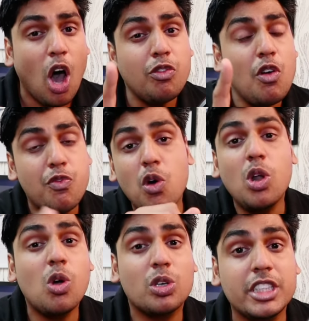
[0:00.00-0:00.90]
और वो
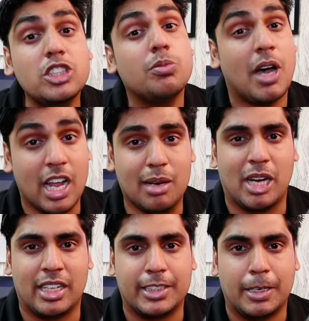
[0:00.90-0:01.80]
वो लोग होते हैं जो
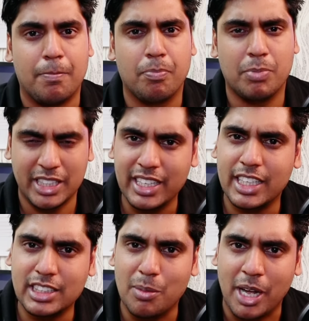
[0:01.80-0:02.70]
बहाना बनाते हैं पता है
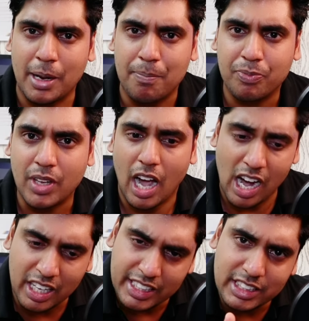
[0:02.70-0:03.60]
कैसा बहाना
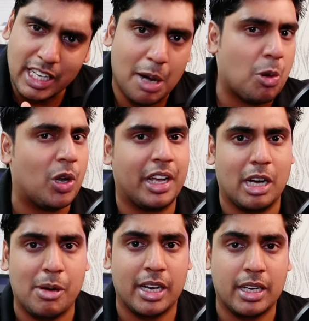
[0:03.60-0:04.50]
अंग्रेजी ना
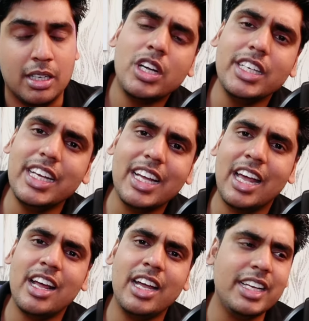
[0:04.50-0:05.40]
बोलने का बहाना उनका
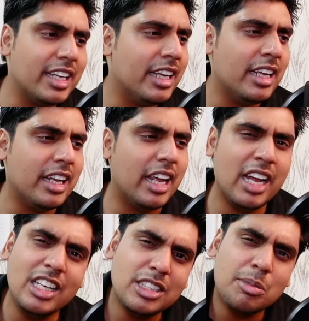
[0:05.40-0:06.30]
ये कहना है कि
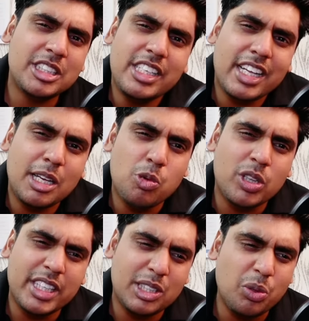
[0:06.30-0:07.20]
इंग्लिश हम इसलिए
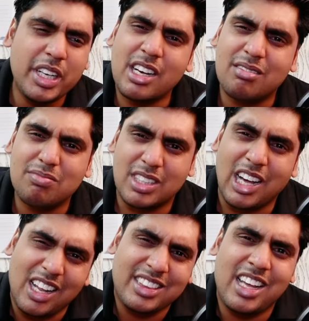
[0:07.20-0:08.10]
नहीं बोलते हैं क्योंकि ना
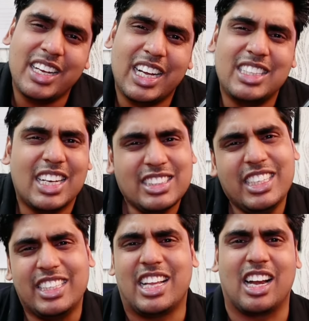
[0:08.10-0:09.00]
गलत ना निकल जाए
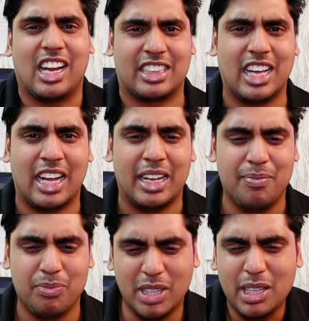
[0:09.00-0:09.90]
इसलिए डर लगता
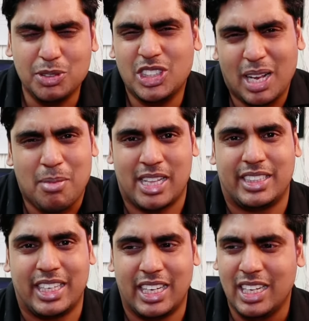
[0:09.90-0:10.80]
है मतलब शर्म
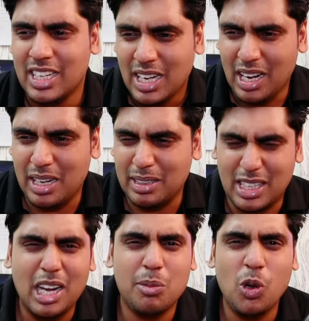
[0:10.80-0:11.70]
आती है
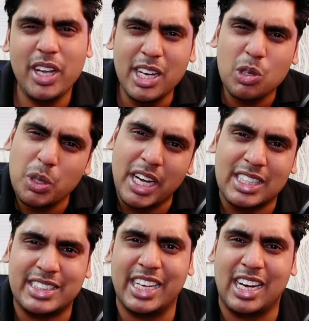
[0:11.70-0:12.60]
आ, गलत बोलेंगे ना
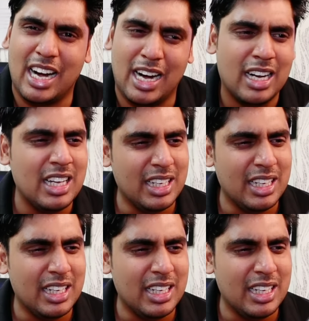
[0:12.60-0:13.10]
कोई हंसेगा